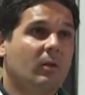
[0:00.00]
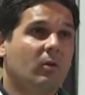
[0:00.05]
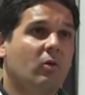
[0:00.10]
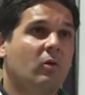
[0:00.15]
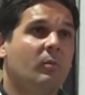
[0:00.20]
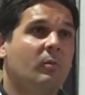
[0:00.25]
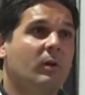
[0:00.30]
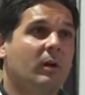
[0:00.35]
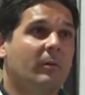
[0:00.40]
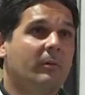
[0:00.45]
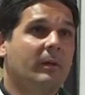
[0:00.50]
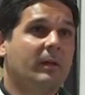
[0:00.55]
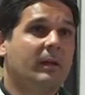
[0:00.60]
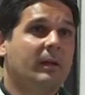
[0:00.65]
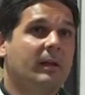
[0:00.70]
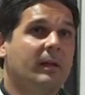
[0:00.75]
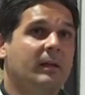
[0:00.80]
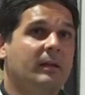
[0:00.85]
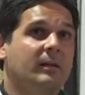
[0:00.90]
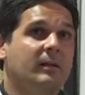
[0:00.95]
como la
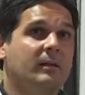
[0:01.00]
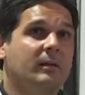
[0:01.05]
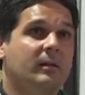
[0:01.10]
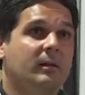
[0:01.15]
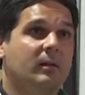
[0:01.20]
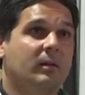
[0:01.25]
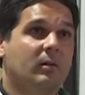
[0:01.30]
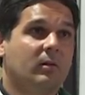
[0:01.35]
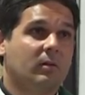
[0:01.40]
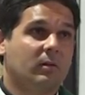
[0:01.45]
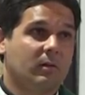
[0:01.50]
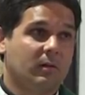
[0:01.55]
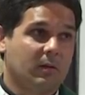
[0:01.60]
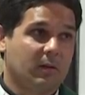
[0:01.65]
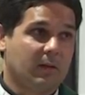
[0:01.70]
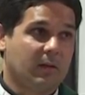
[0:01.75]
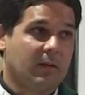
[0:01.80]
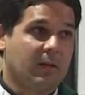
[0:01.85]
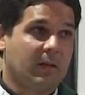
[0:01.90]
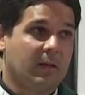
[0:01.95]
Virgen,
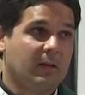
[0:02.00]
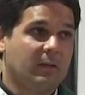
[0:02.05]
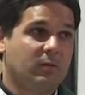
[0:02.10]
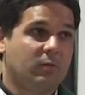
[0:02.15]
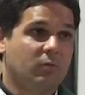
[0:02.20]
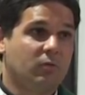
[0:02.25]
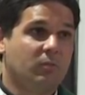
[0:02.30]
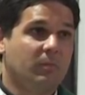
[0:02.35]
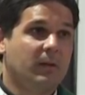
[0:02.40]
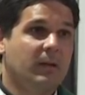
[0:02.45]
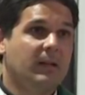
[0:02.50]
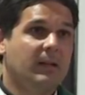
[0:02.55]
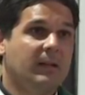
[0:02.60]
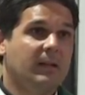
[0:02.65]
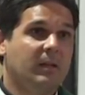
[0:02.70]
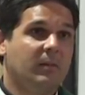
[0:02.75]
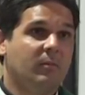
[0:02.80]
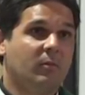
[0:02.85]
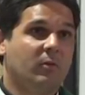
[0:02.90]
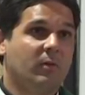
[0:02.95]
que es humilde
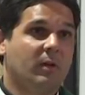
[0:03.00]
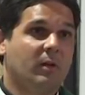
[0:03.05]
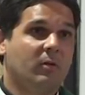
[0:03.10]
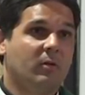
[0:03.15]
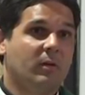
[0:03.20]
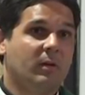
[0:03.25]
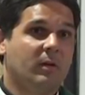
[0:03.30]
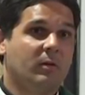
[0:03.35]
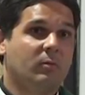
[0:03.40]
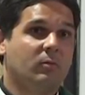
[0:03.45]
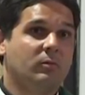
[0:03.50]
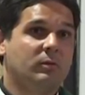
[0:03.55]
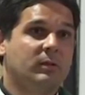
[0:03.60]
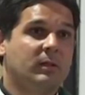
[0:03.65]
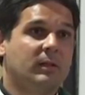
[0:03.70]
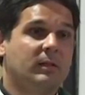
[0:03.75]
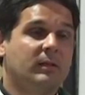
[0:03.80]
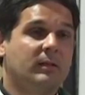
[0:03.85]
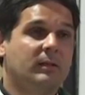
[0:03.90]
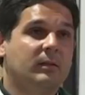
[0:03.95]
y modelo de
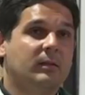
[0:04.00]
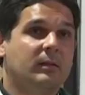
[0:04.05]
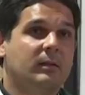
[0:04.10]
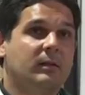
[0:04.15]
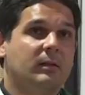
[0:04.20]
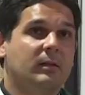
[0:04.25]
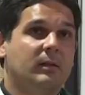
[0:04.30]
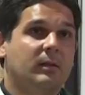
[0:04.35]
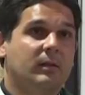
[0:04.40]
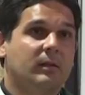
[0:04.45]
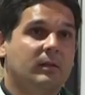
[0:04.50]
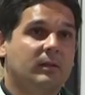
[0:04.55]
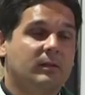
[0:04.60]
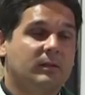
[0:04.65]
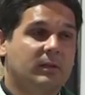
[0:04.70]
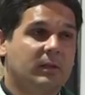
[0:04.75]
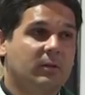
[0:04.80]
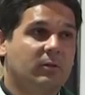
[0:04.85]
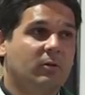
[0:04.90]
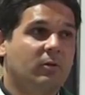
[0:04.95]
escucha,
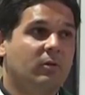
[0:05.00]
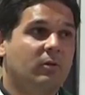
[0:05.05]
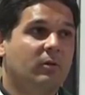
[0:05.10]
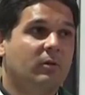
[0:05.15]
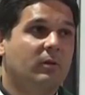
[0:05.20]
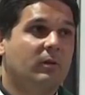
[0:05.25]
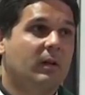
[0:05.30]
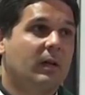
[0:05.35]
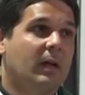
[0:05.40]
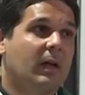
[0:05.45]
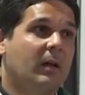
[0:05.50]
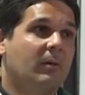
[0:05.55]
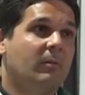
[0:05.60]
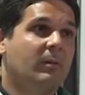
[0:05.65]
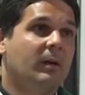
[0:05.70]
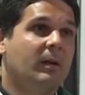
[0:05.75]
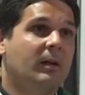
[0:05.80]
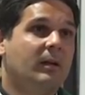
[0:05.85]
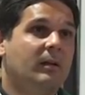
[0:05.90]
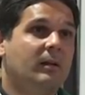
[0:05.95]
Señor,
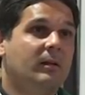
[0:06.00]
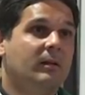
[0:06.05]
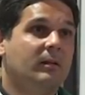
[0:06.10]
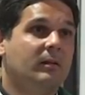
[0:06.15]
habla